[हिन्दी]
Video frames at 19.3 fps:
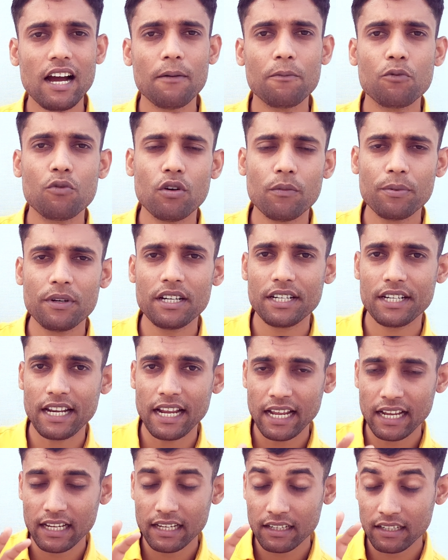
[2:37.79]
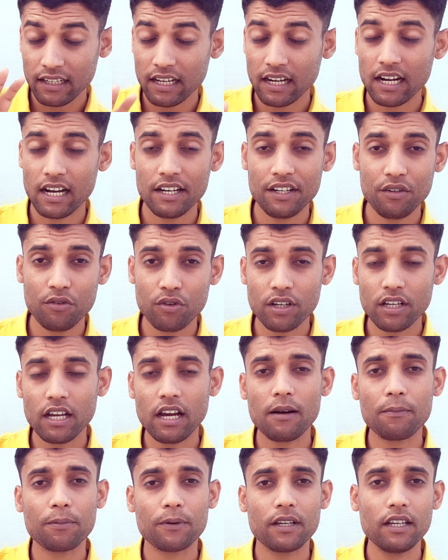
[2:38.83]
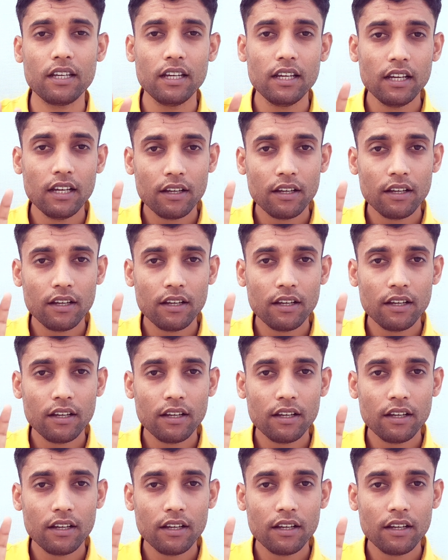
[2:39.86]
आपको अपने टैग लगाने होंगे आपके